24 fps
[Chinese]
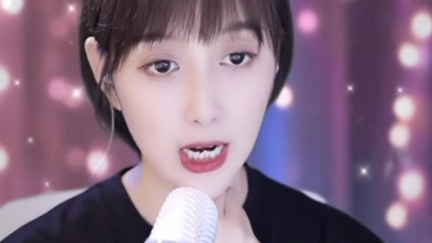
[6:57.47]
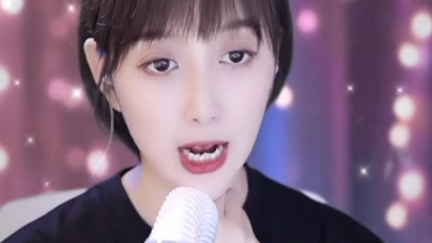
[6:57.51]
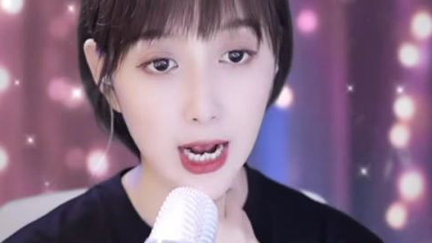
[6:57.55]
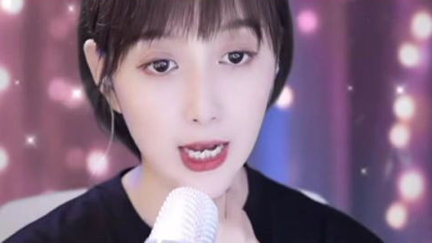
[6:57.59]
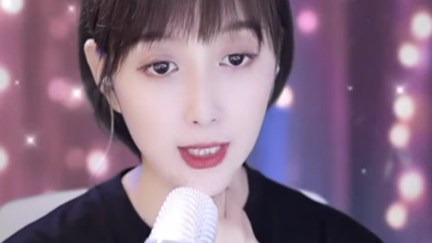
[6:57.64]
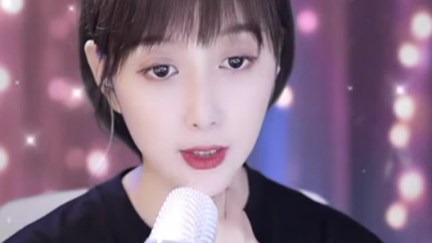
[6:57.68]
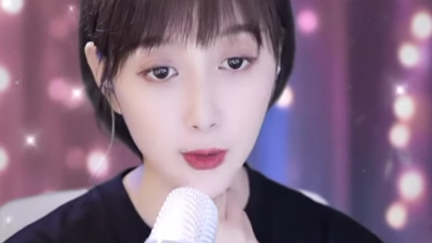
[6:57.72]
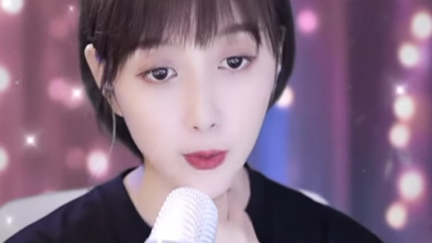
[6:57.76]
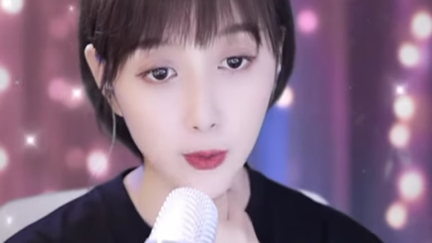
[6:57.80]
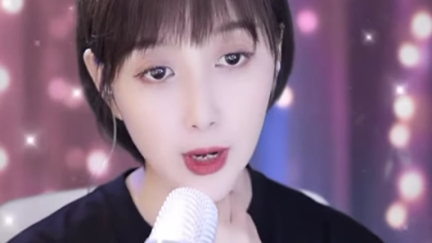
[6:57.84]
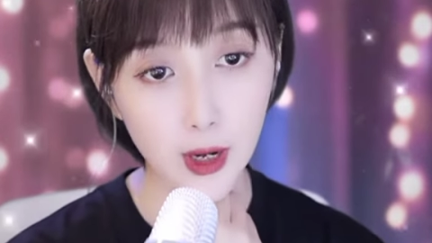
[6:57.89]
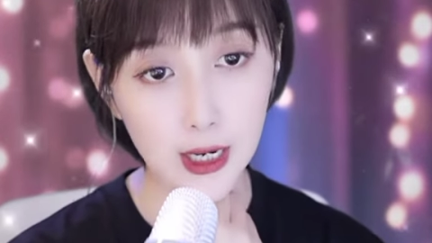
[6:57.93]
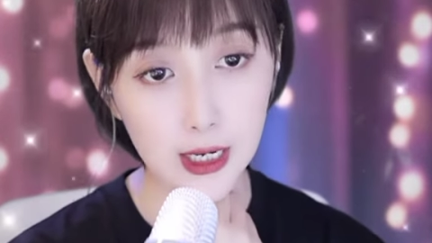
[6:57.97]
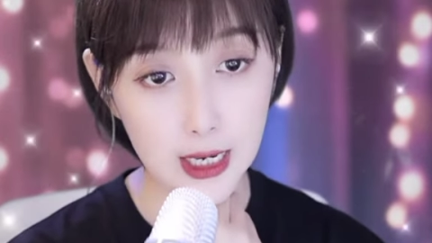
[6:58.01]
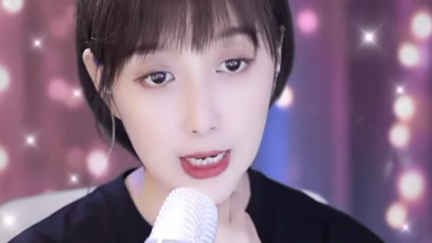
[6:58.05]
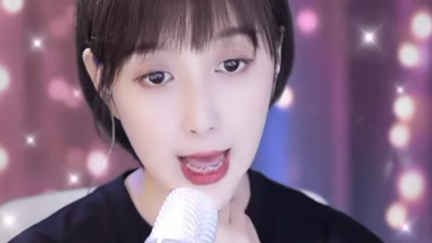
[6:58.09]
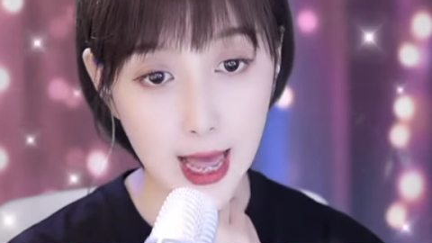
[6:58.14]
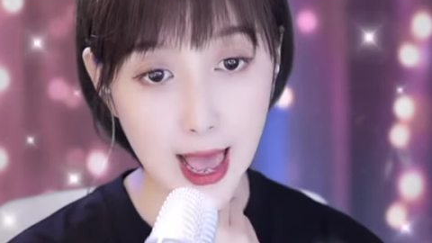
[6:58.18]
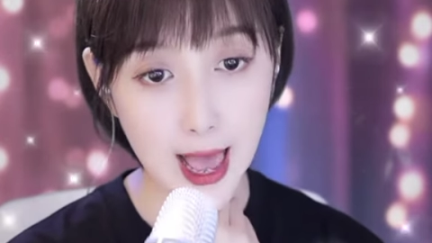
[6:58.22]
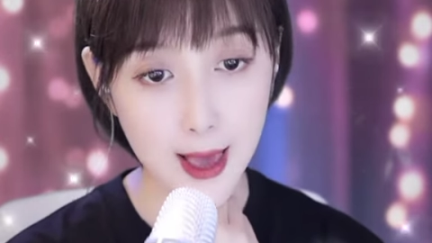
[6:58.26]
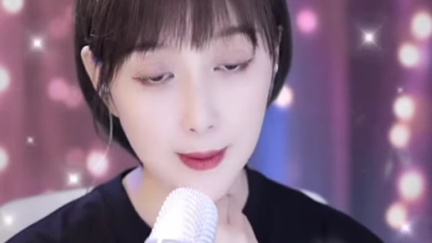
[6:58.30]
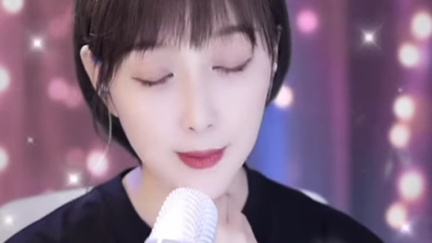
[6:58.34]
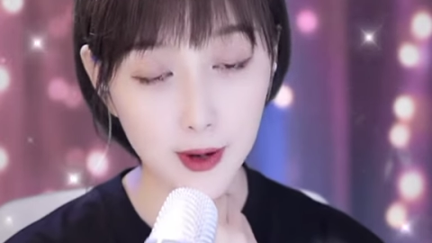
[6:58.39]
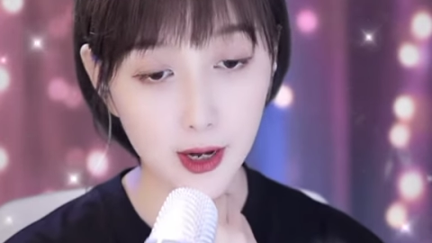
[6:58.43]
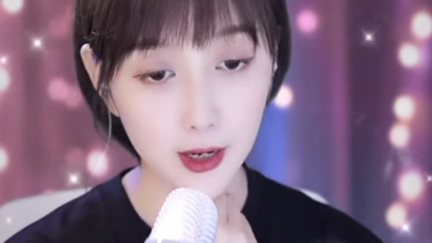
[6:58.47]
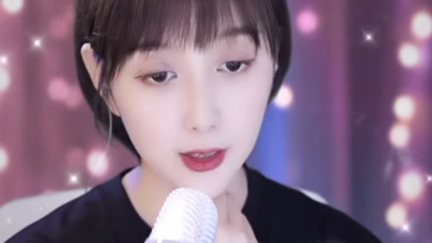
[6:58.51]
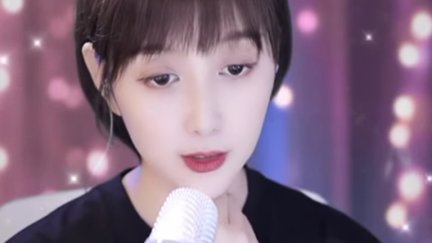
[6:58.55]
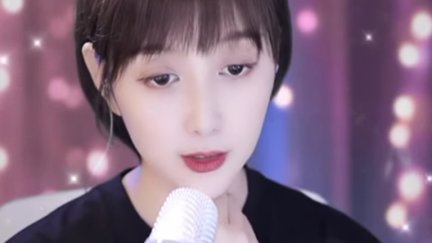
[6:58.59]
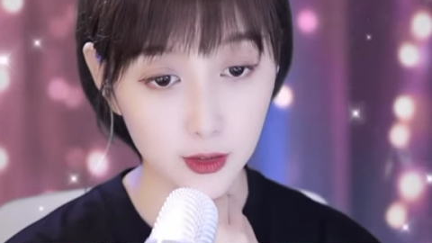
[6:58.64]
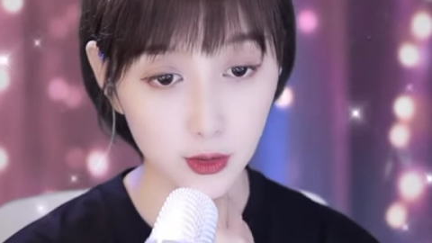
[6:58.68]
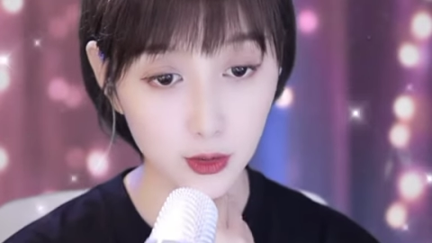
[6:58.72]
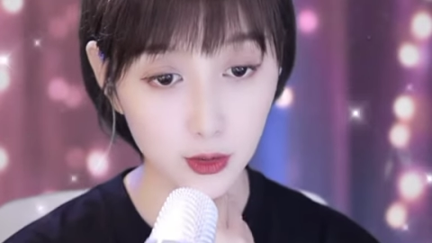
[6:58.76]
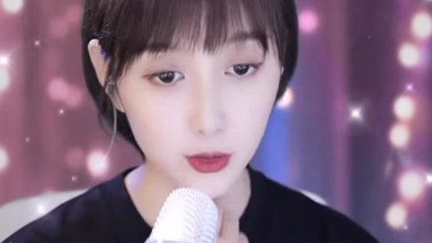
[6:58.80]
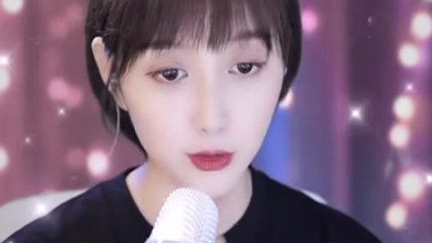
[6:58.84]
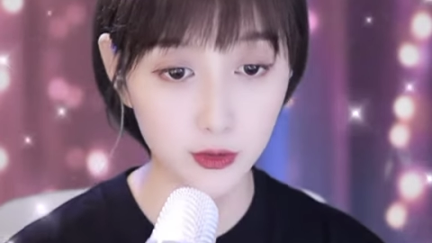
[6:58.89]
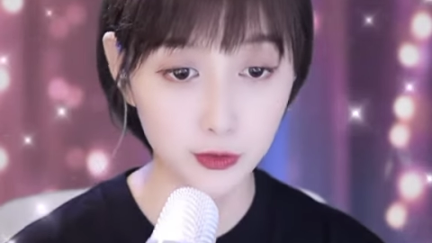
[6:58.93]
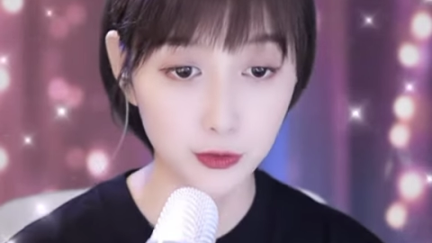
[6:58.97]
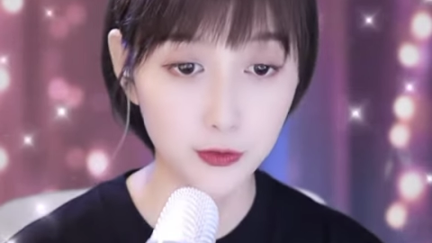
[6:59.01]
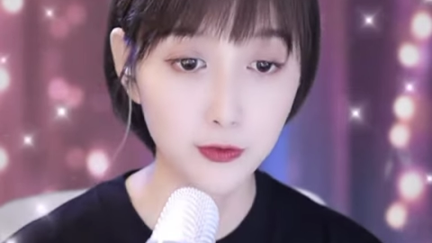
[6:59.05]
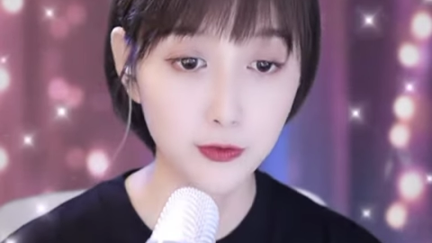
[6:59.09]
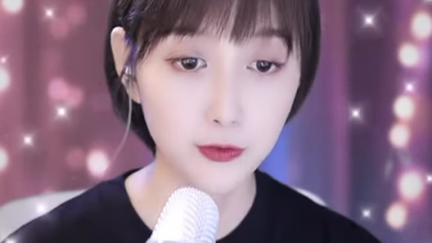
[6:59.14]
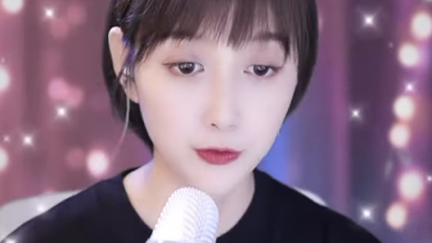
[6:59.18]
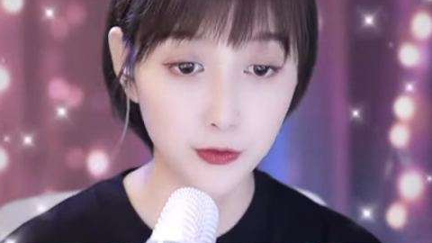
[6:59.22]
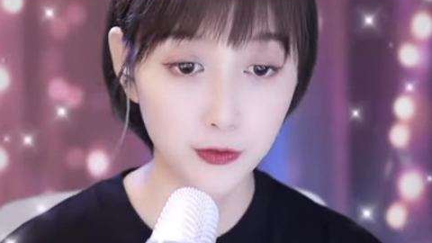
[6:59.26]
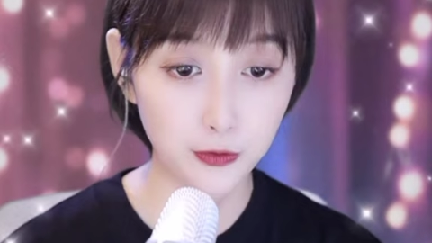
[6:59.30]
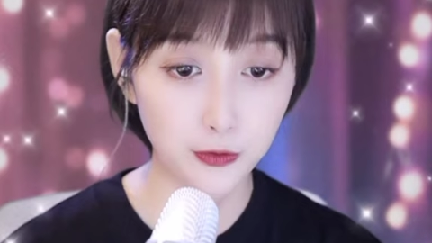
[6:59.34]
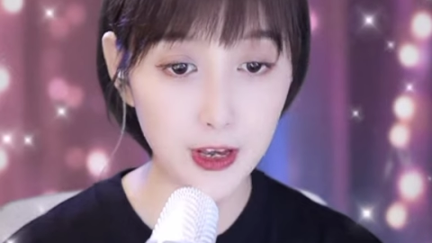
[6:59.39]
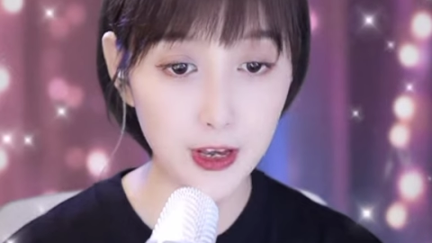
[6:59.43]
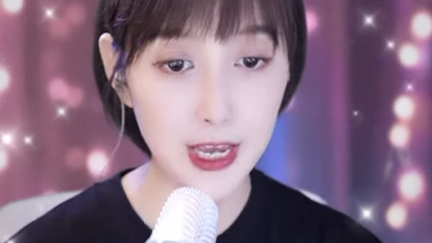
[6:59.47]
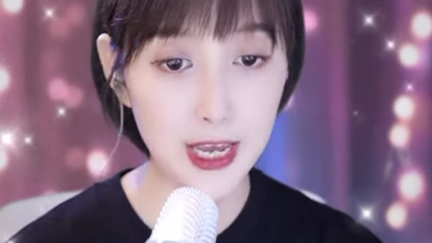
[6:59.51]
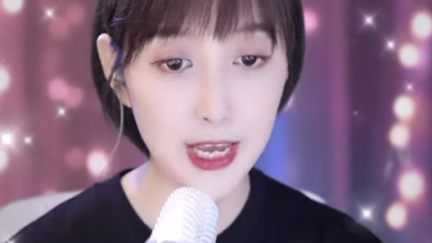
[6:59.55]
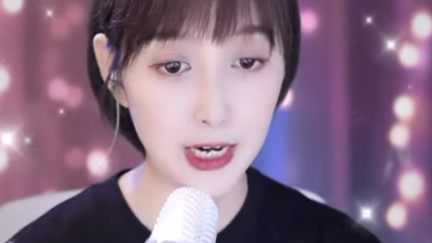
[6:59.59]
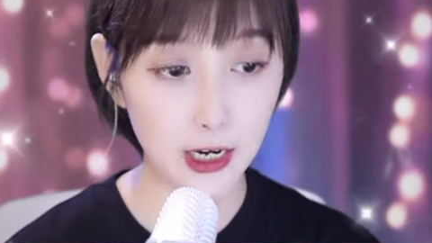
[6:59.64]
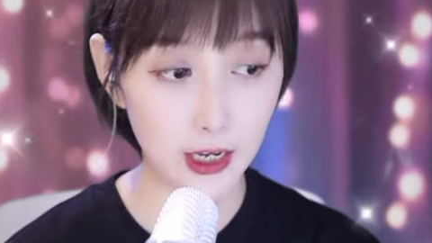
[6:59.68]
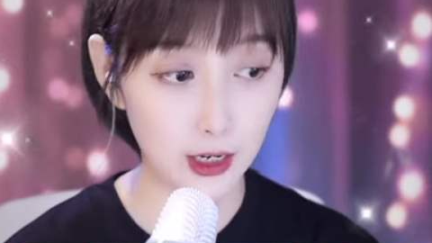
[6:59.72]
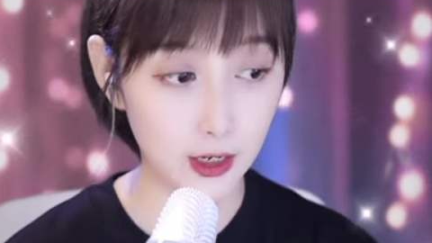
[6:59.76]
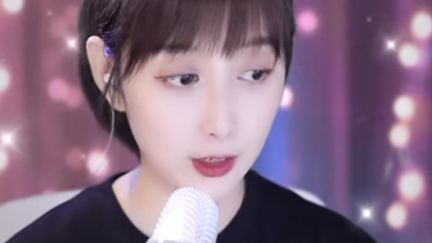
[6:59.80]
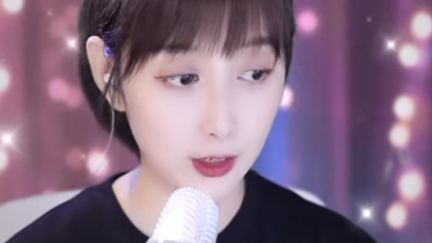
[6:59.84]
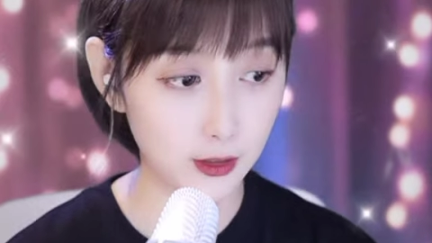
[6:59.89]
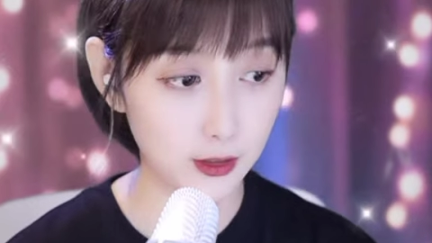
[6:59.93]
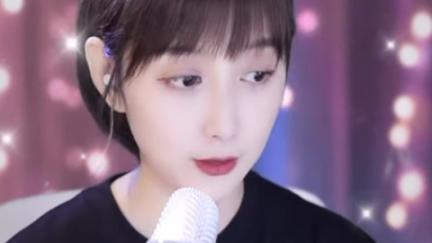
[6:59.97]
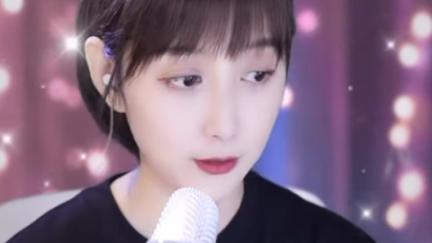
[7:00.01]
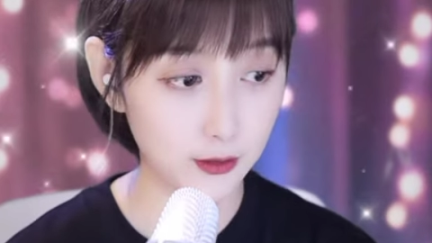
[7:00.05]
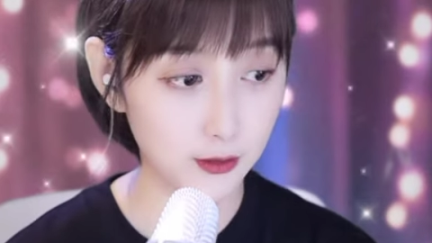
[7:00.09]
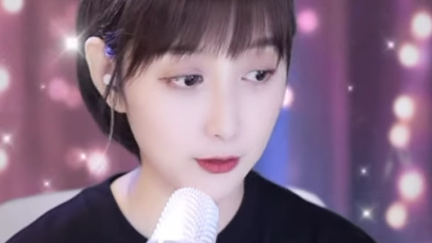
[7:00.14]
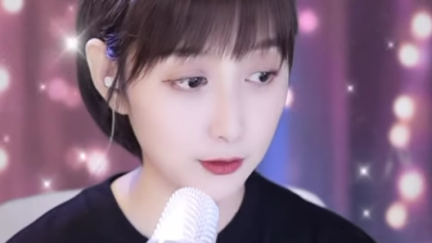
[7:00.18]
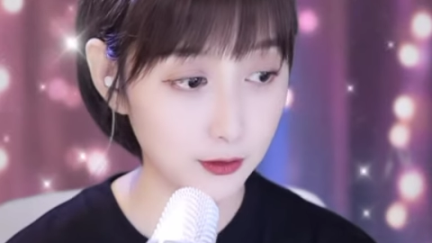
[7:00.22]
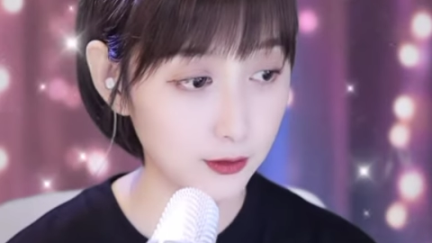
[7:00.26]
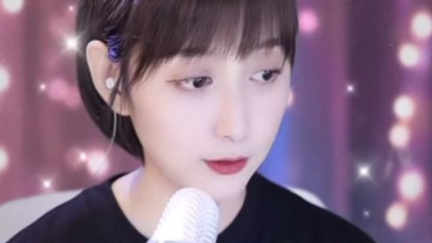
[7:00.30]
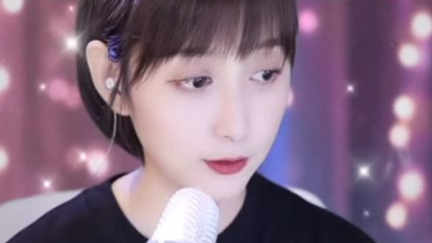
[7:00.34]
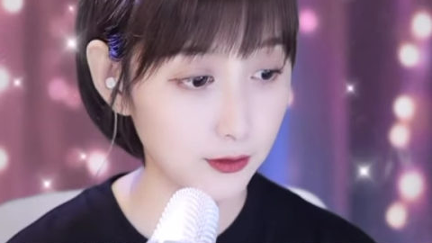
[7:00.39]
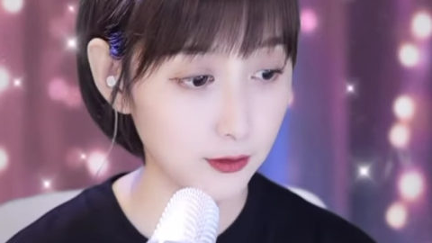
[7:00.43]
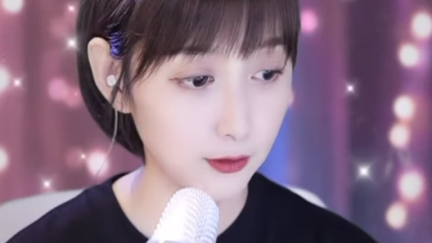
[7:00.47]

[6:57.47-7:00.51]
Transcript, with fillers: 你要没有警察的话，你来吧，你就废了，